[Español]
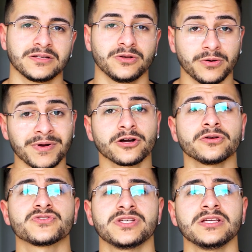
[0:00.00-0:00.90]
Los más
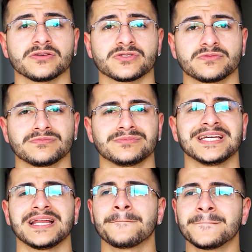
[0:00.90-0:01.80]
conocidos,
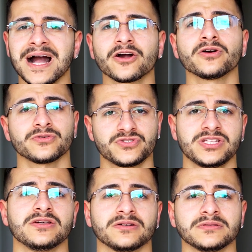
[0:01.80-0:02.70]
quien es más
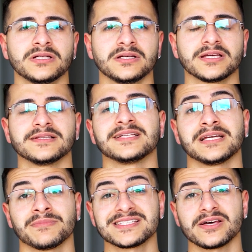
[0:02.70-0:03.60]
conocido, quien tiene
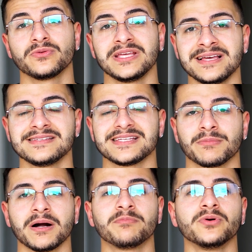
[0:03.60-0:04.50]
más audiencia,
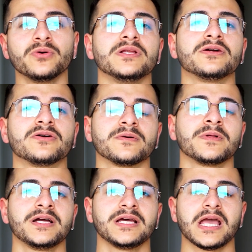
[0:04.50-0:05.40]
más público,
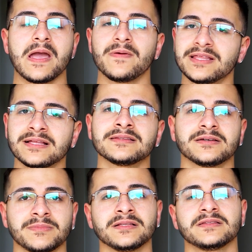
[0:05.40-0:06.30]

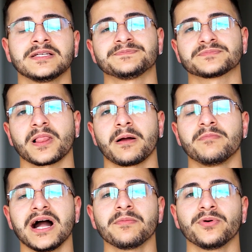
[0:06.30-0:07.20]
evidentemente
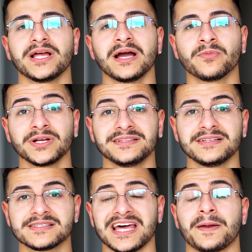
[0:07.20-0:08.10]
va a poder
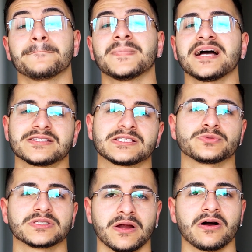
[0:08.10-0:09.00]
monetizar más
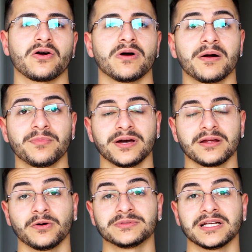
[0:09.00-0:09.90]
su trabajo, va a poder
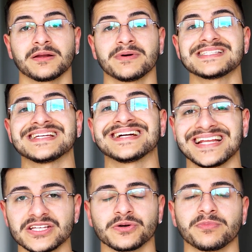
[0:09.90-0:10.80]
obtener más
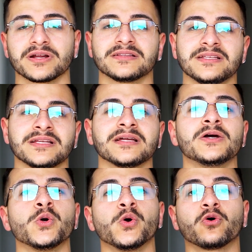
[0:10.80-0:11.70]
ingresos porque tiene
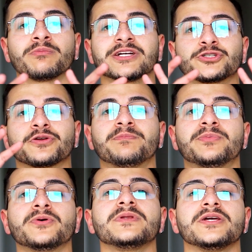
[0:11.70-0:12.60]
un mayor
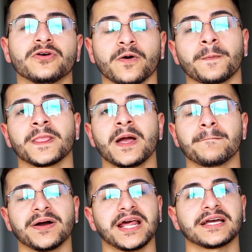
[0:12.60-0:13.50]
público
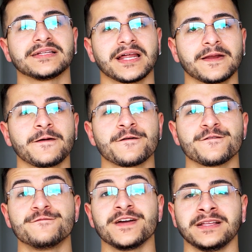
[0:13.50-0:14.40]
para generar
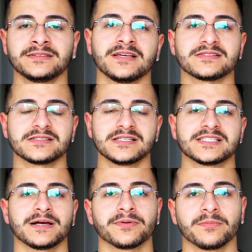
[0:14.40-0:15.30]
ventas de
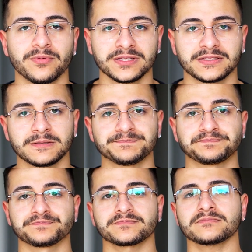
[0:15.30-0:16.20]
esa propuesta
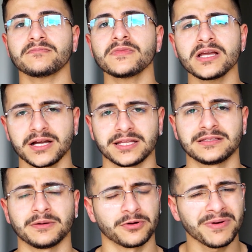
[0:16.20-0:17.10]

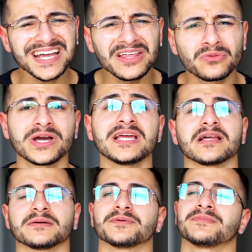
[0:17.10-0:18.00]
creativa. Por más que
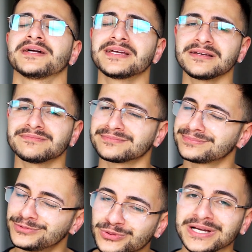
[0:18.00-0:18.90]
duela, por más que
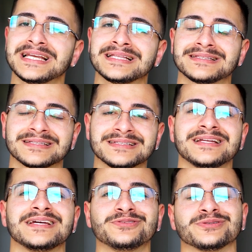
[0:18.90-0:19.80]
duela
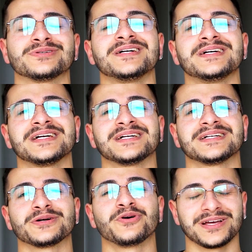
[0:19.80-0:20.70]
entender esto,
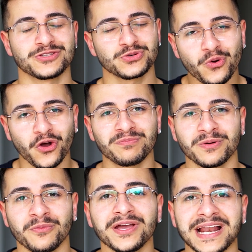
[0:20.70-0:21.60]
es un golpe
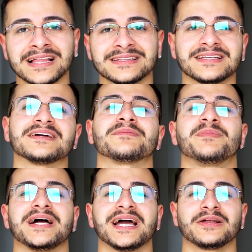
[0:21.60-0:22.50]
muy grande
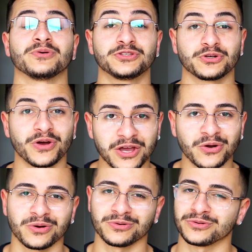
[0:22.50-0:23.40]
para nuestro
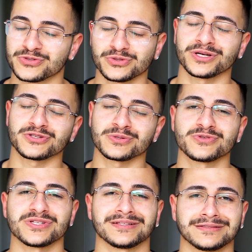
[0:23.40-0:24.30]
ego, ¿no? nosotros que
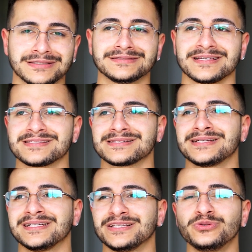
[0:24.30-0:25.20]
somos artistas,
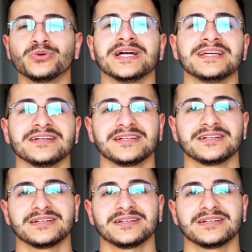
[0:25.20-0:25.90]
duele